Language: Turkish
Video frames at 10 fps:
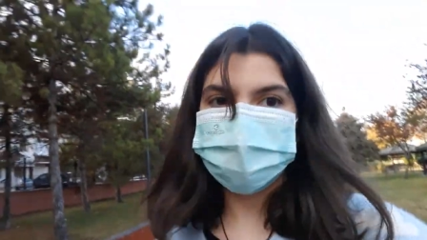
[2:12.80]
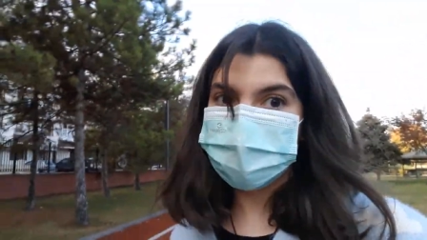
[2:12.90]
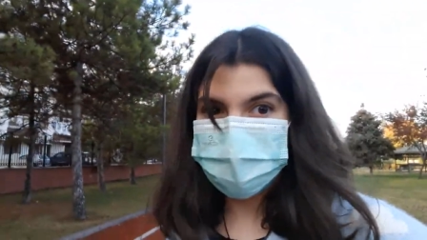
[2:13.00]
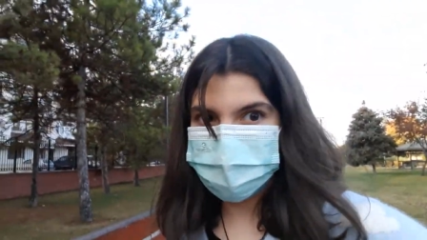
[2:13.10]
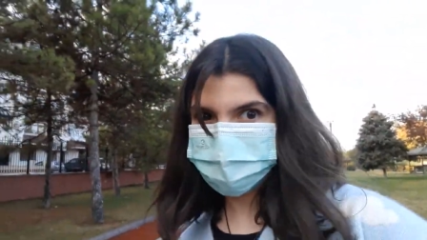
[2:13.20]
Bu arada
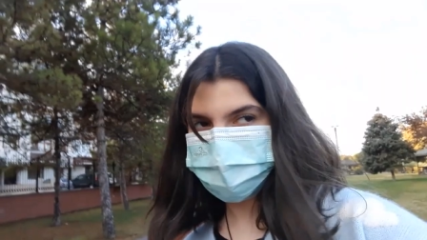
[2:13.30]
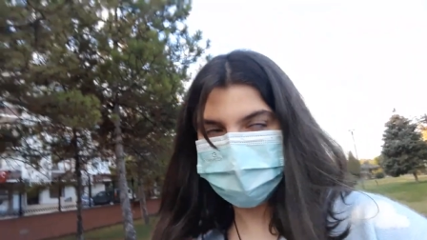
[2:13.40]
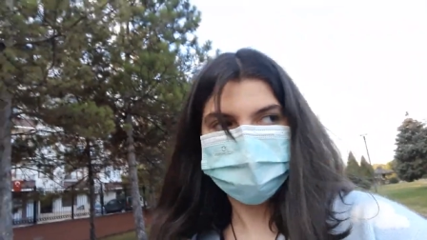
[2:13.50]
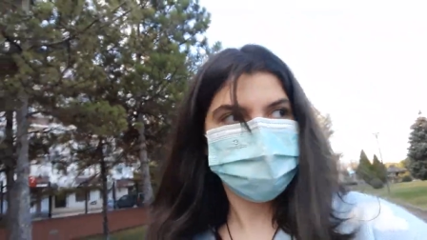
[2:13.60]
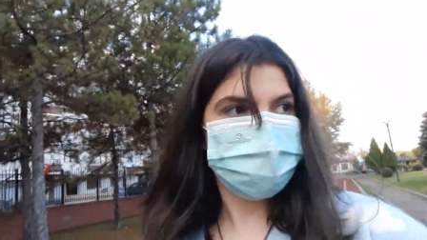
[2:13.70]
teyzeme
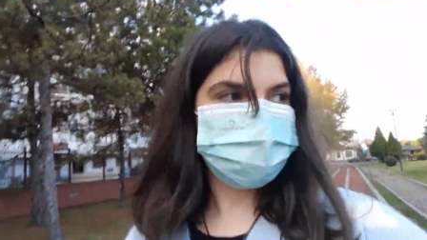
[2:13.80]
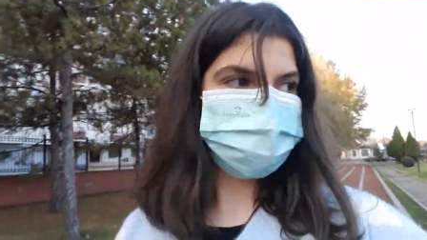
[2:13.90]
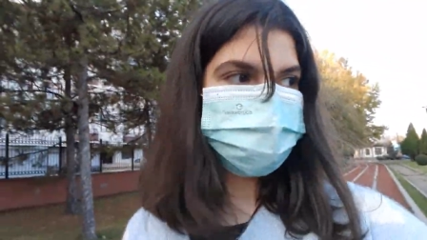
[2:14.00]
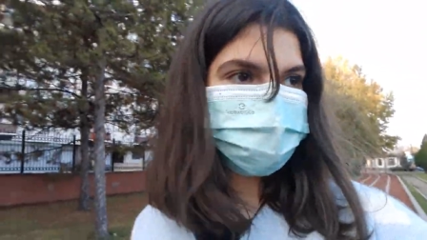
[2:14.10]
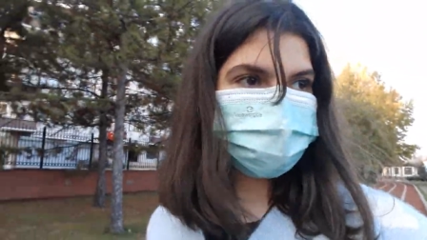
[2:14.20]
gittim.
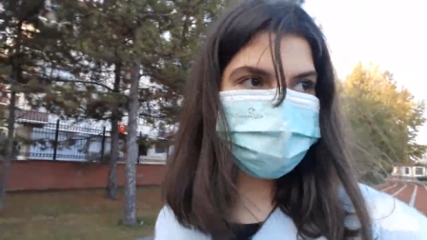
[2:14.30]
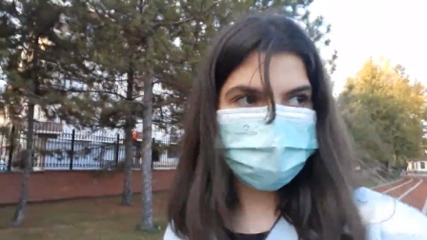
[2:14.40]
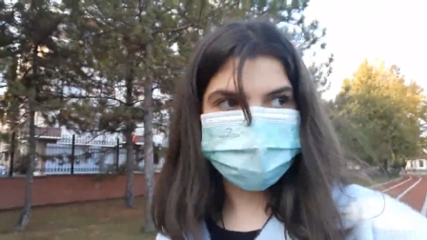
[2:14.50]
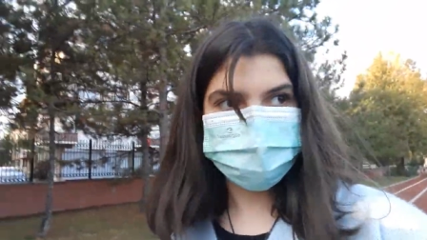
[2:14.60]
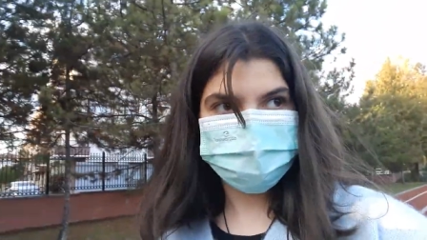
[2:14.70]
Teyzem bana çok
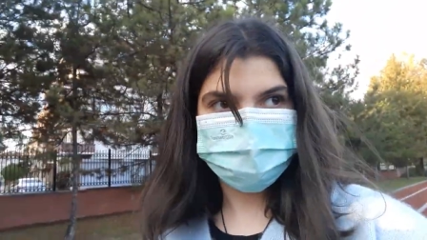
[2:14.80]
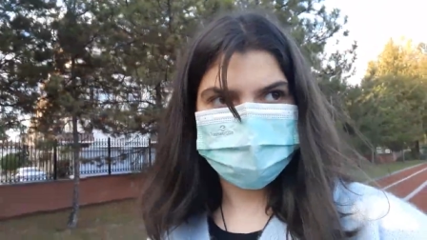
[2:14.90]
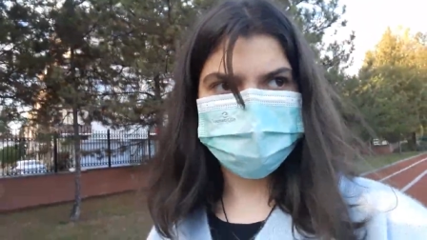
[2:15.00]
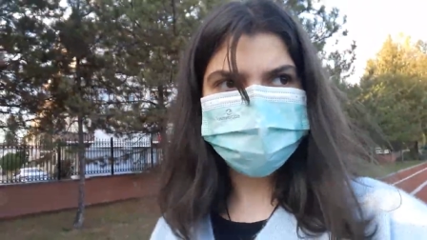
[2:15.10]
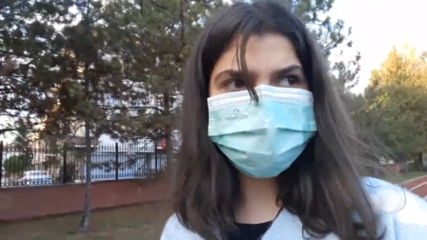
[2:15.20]
güzel
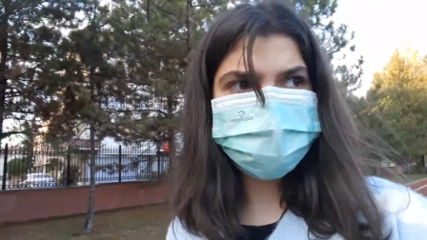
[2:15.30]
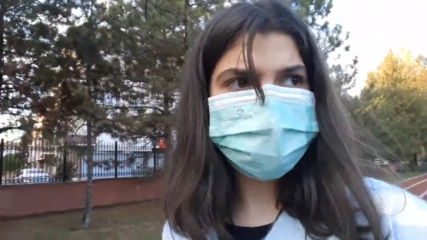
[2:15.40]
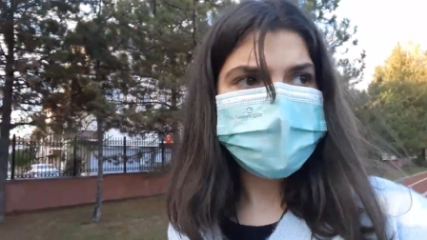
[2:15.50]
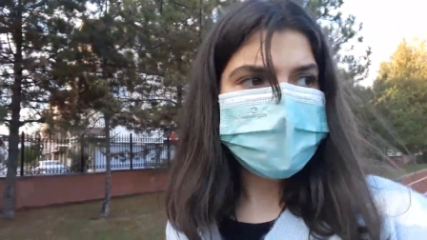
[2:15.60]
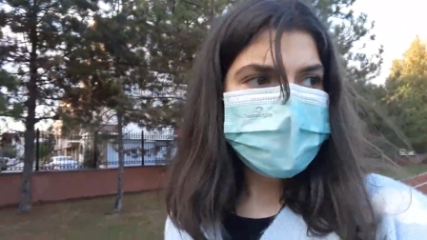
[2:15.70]
şeyler almış.
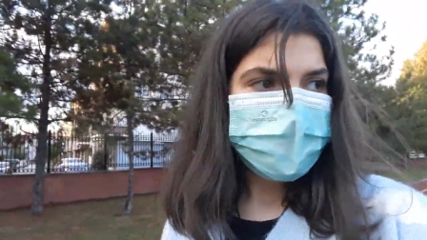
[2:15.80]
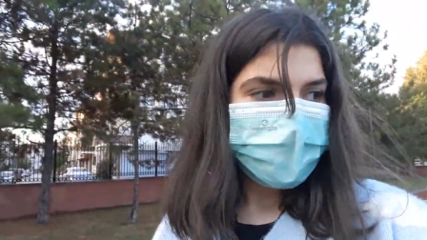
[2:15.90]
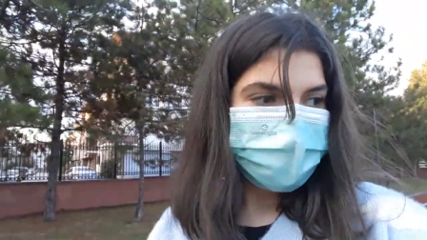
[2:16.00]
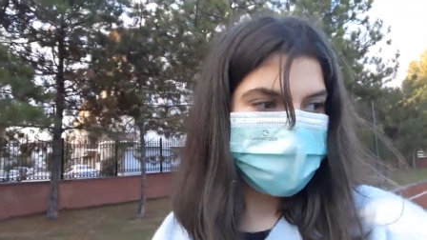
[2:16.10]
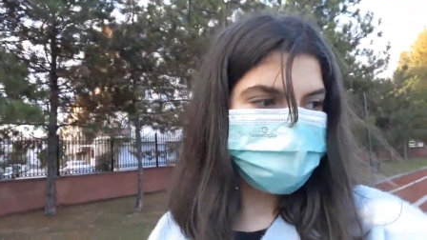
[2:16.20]

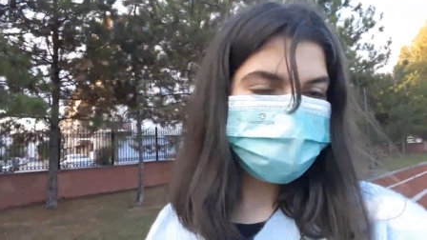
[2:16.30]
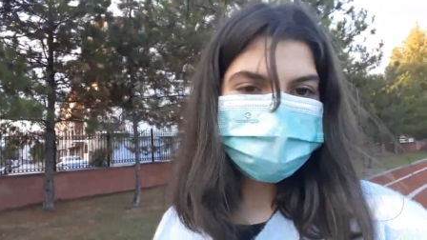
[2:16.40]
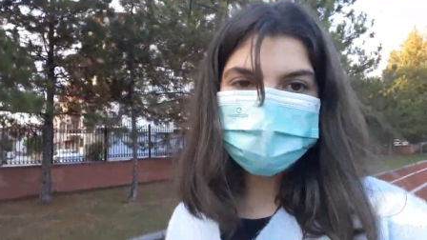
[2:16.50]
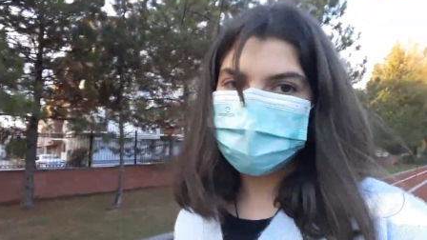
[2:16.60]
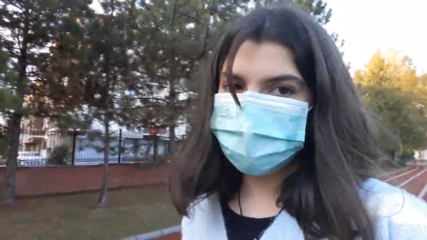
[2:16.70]
E, ama
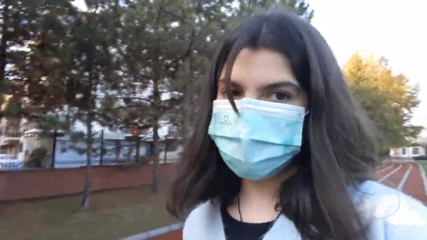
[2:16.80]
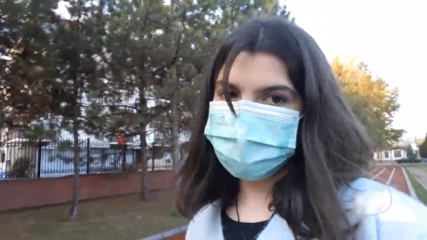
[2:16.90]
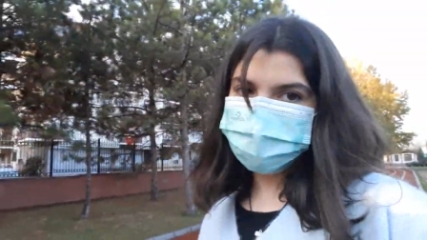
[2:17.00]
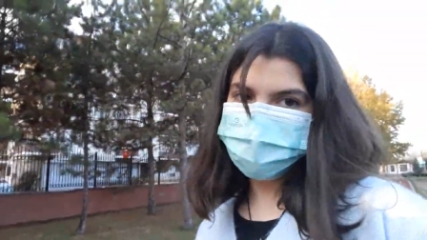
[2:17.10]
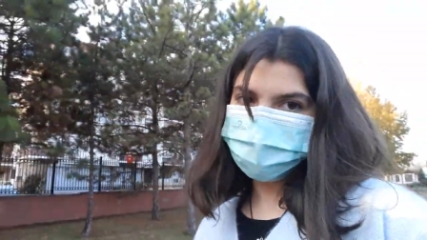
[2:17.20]
telefonumu
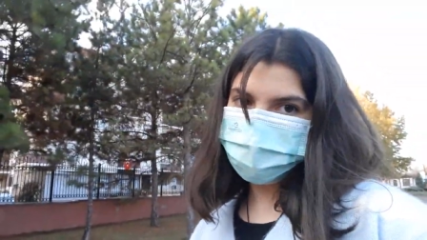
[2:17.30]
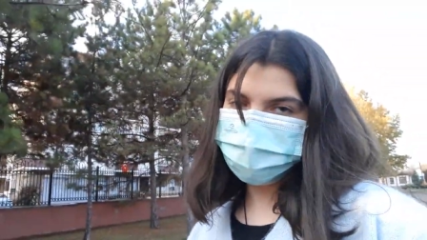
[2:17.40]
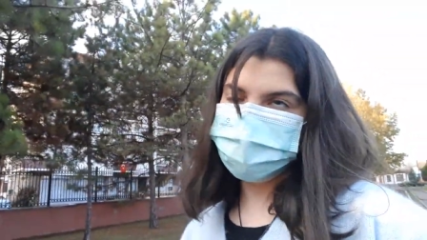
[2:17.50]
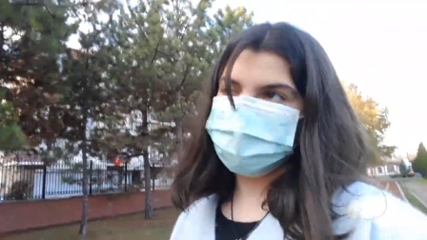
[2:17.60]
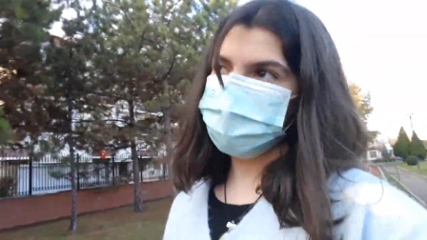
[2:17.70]
götürmeyi
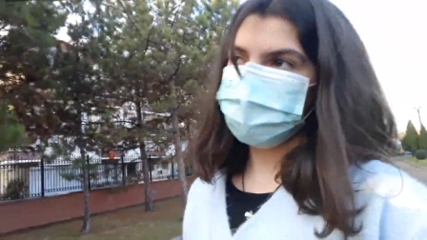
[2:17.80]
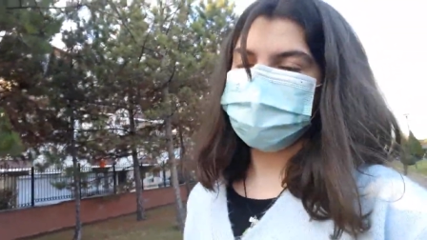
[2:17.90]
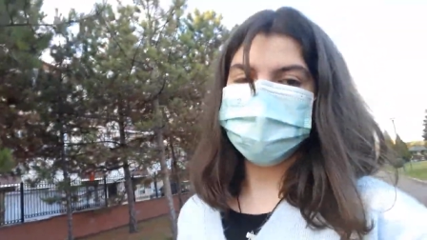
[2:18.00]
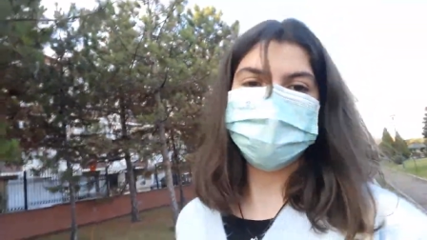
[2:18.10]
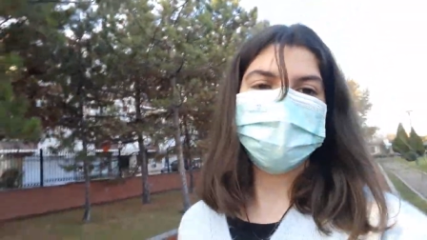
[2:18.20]
unuttuğum için
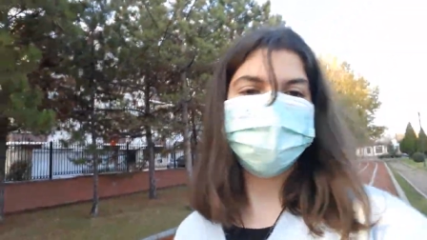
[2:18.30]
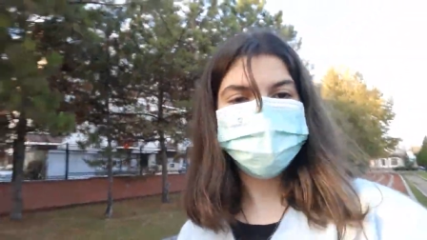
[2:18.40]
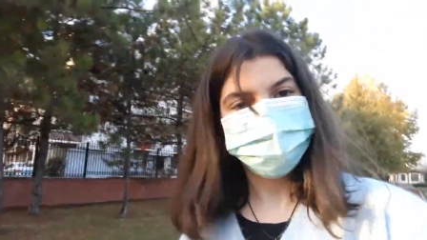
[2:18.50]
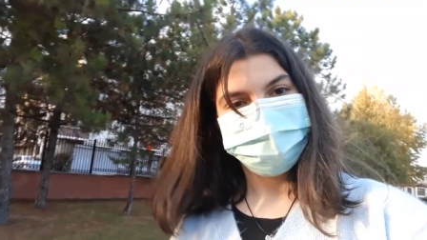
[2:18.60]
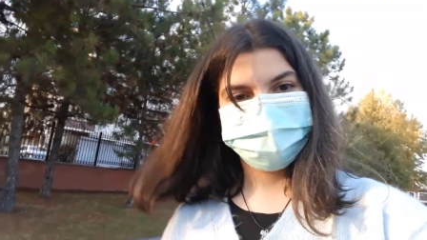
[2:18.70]
orada
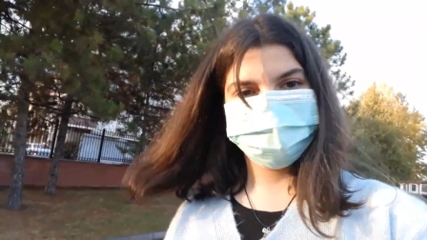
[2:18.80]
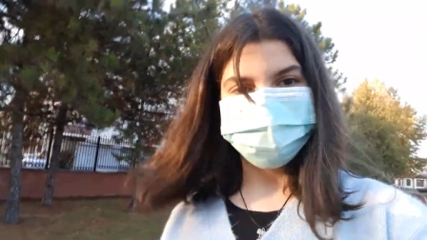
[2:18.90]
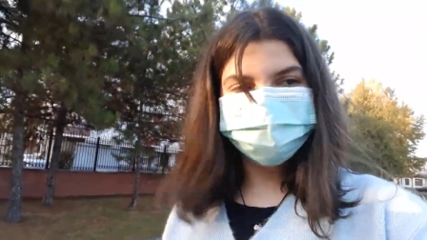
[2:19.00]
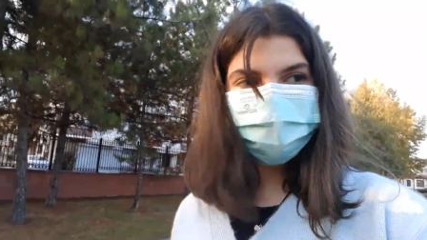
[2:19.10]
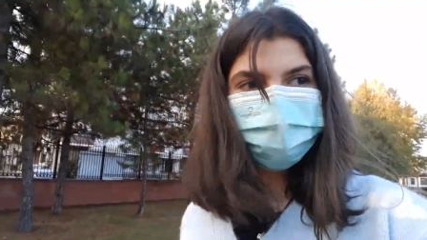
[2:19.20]
çekemedim
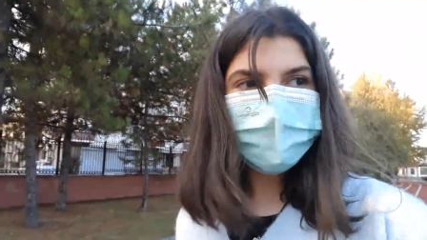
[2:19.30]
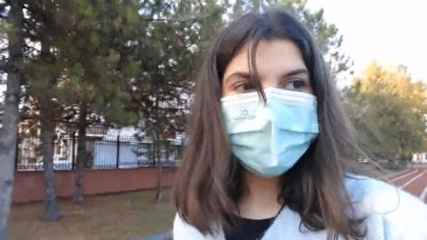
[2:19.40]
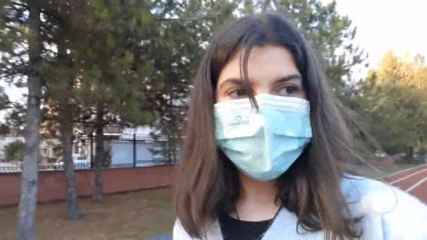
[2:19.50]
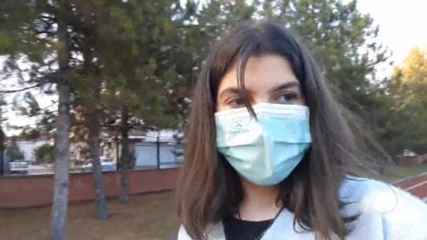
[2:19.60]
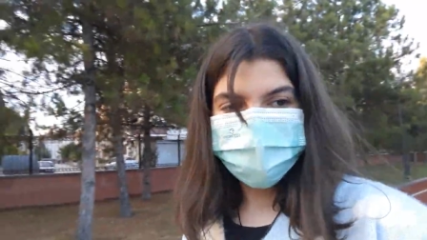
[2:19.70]
arkadaşlar.
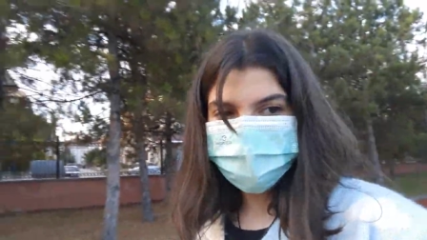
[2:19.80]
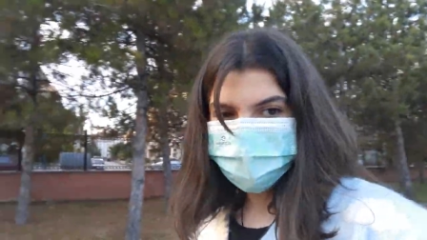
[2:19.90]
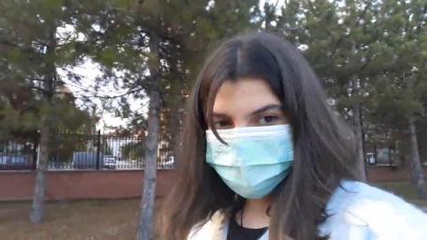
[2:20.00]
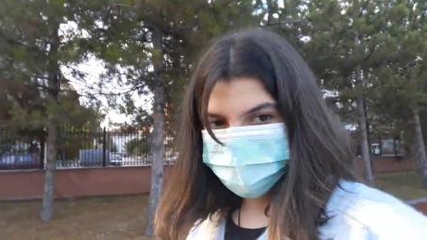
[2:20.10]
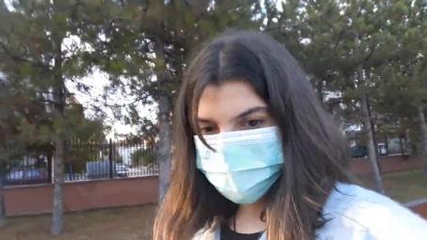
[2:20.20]
E, eve
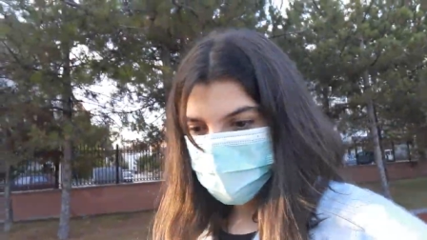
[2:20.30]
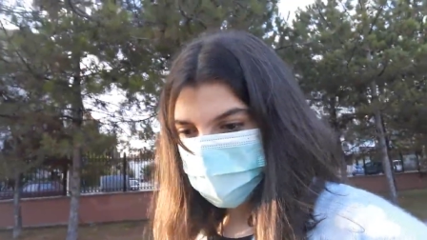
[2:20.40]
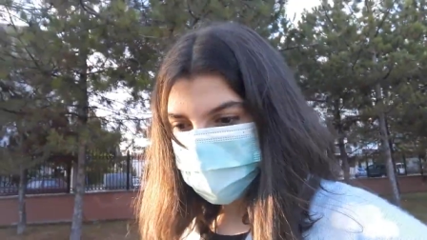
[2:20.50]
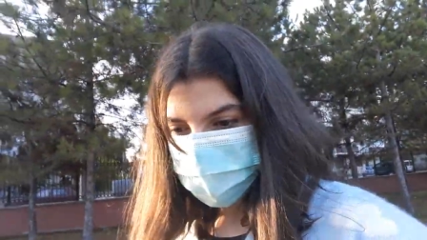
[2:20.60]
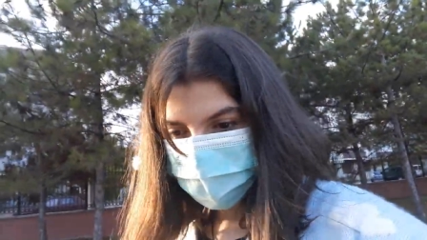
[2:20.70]
gidince de
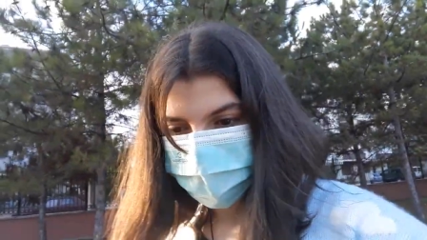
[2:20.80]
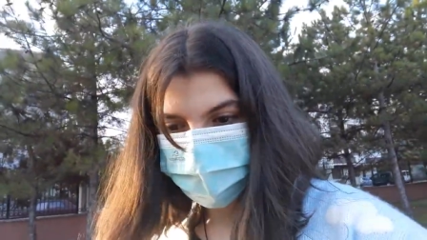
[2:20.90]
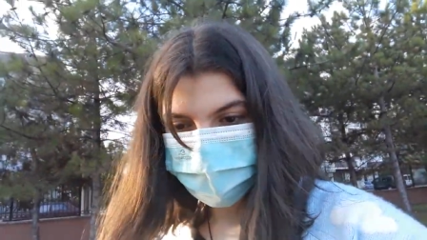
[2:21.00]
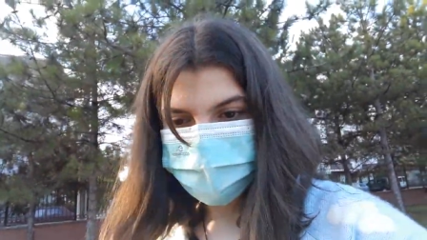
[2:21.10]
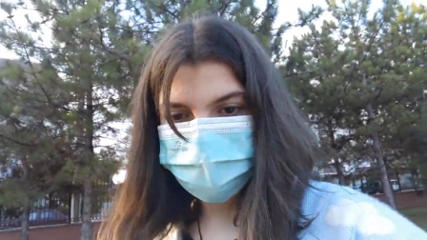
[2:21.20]
aldıklarımı
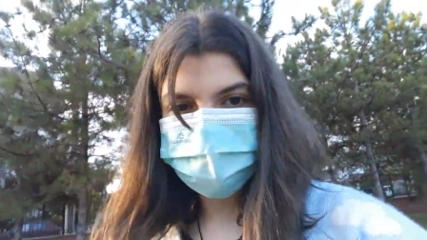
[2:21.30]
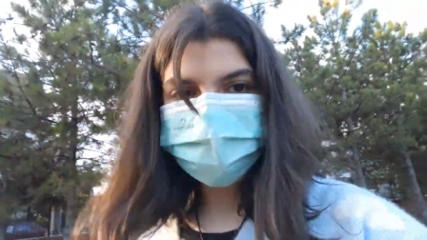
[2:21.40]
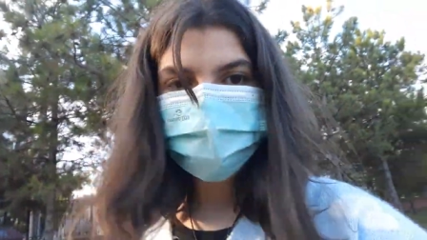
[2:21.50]
göstereceğim.